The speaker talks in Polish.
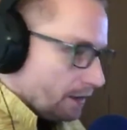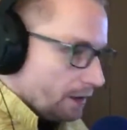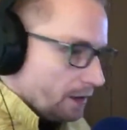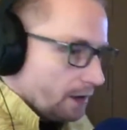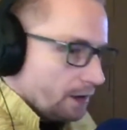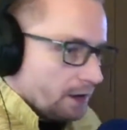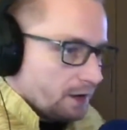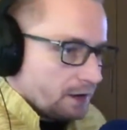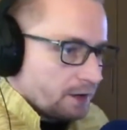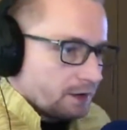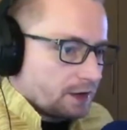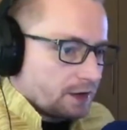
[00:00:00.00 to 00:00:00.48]

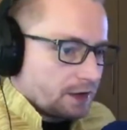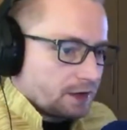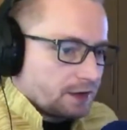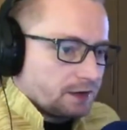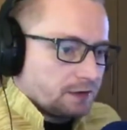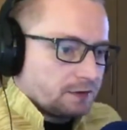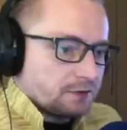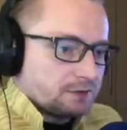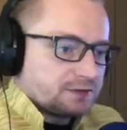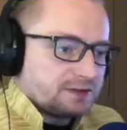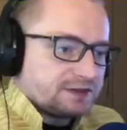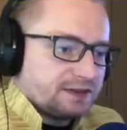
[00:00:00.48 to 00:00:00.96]

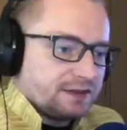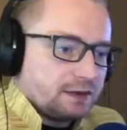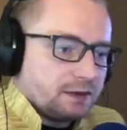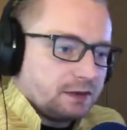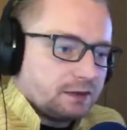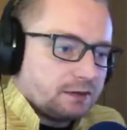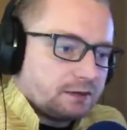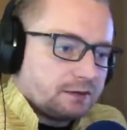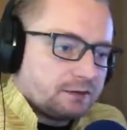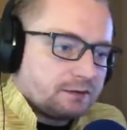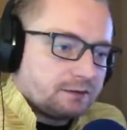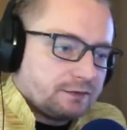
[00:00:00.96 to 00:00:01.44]
taką
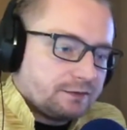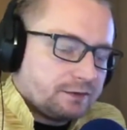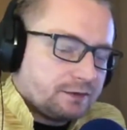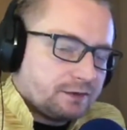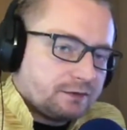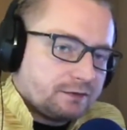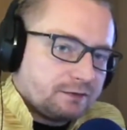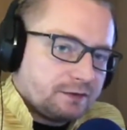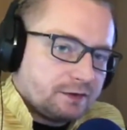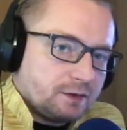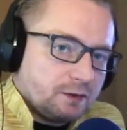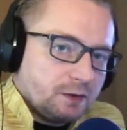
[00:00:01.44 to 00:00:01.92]
serię
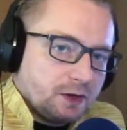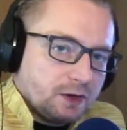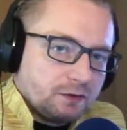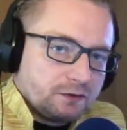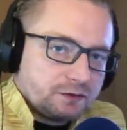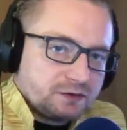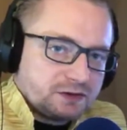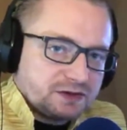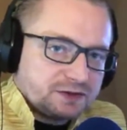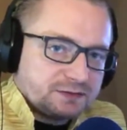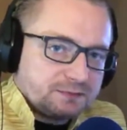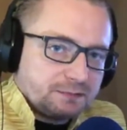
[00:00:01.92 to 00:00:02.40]
wykładów
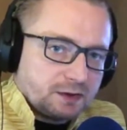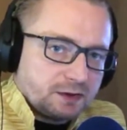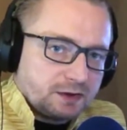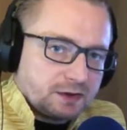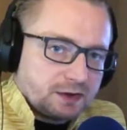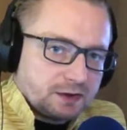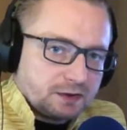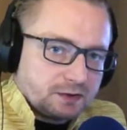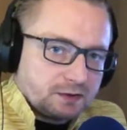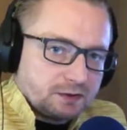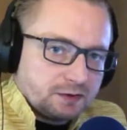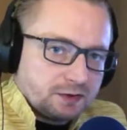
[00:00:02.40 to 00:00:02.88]
czy
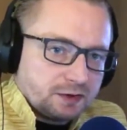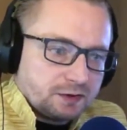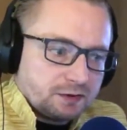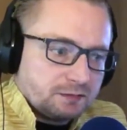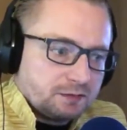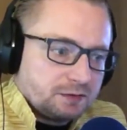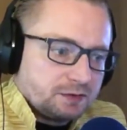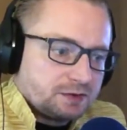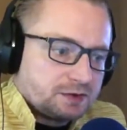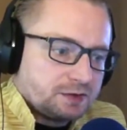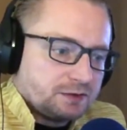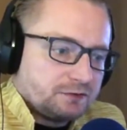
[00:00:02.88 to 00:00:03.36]
spotkań, które
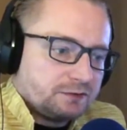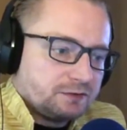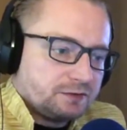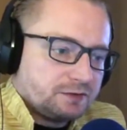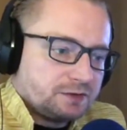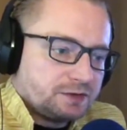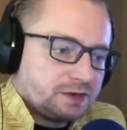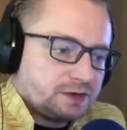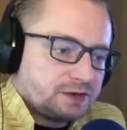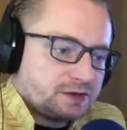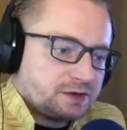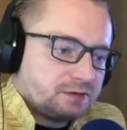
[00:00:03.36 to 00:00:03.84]
odbyły się w
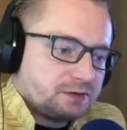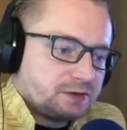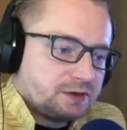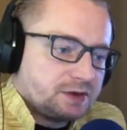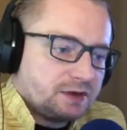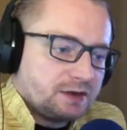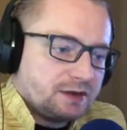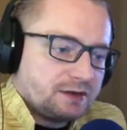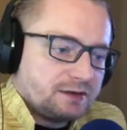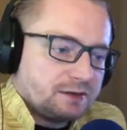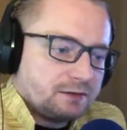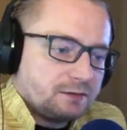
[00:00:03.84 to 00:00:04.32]

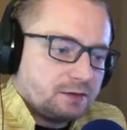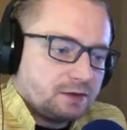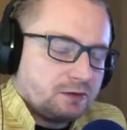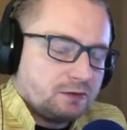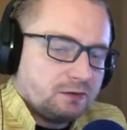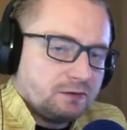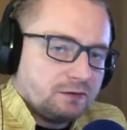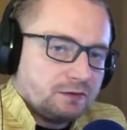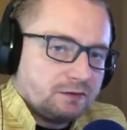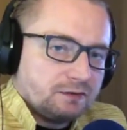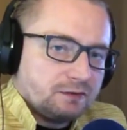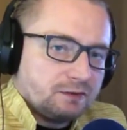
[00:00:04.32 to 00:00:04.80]
2014 roku
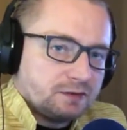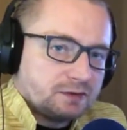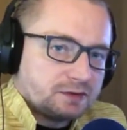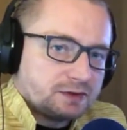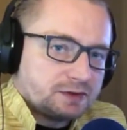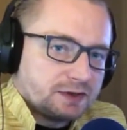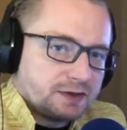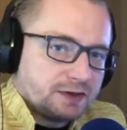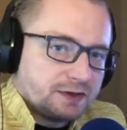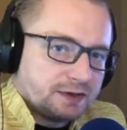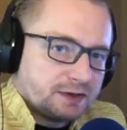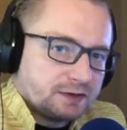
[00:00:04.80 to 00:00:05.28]
we
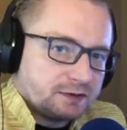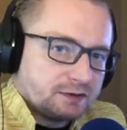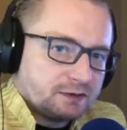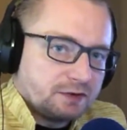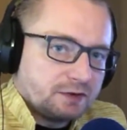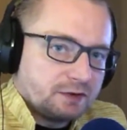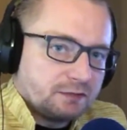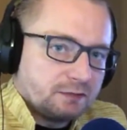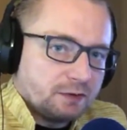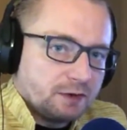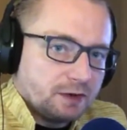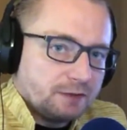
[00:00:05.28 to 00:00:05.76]
Włoszech, na których
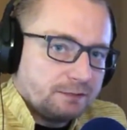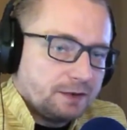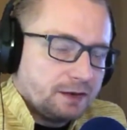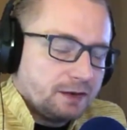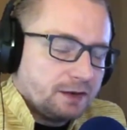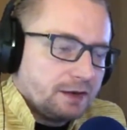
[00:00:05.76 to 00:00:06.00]
byłem